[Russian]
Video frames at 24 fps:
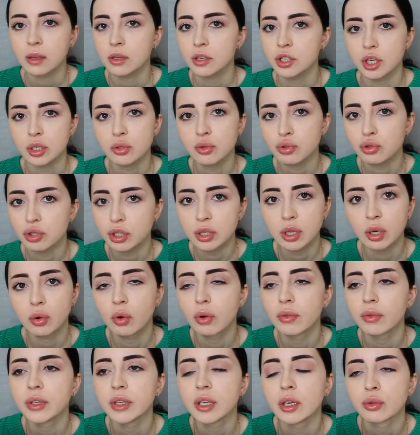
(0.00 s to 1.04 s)
Сейчас уже
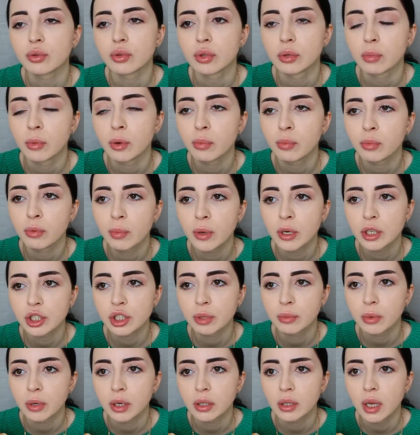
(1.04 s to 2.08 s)
такого нет. На моем
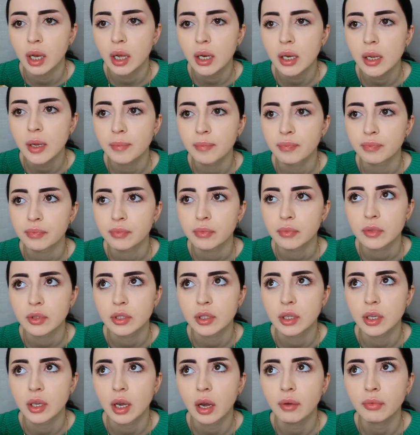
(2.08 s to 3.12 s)
бумажном канале
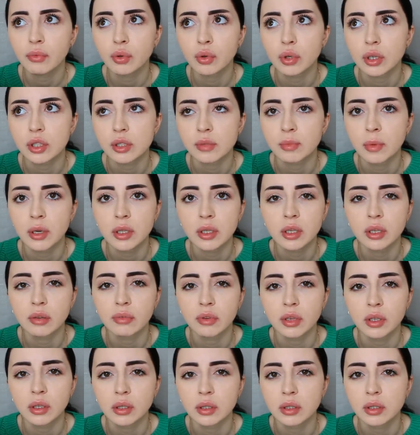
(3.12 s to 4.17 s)
заявку
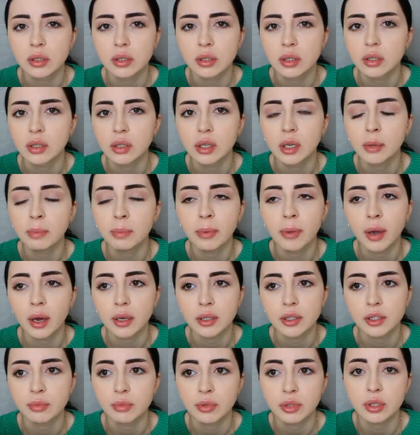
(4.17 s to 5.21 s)
рассматривали где-то дней
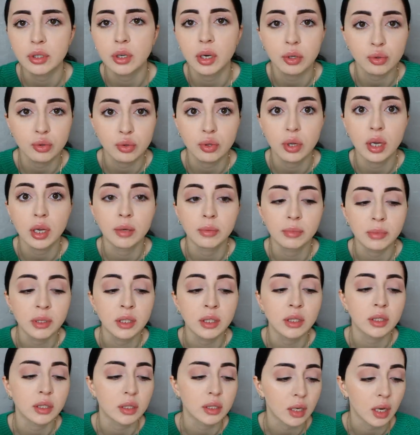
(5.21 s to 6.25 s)
5. Мне сразу дали
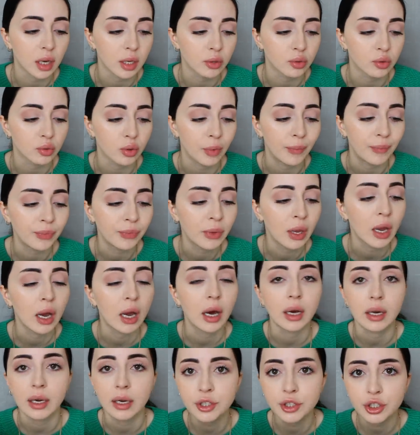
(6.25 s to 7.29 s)
монетизацию.
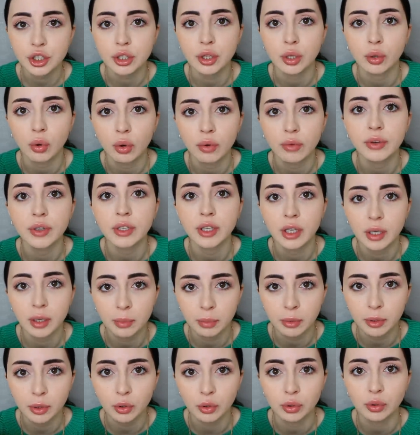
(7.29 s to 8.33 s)
А раньше такого не
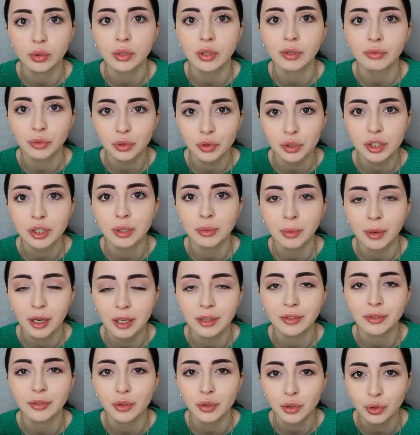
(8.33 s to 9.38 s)
было. Кто давно
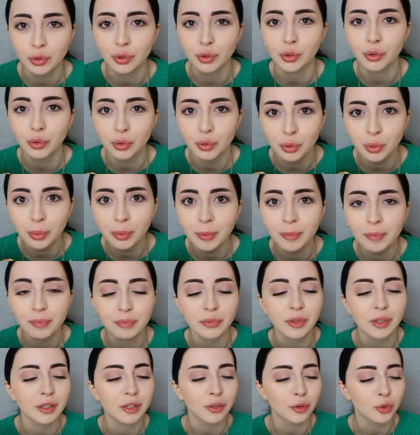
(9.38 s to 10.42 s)
снимает видео на YouTube,
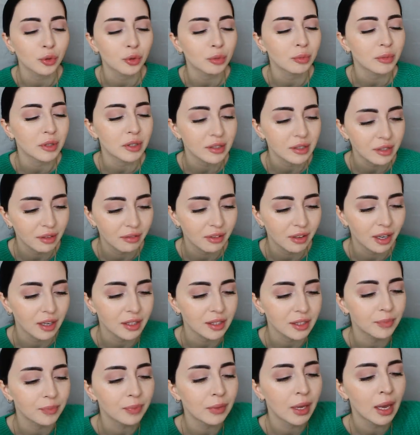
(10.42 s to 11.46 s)
не дадут мне
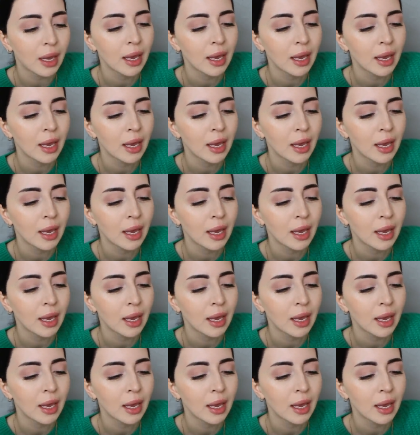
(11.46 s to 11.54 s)
соврать.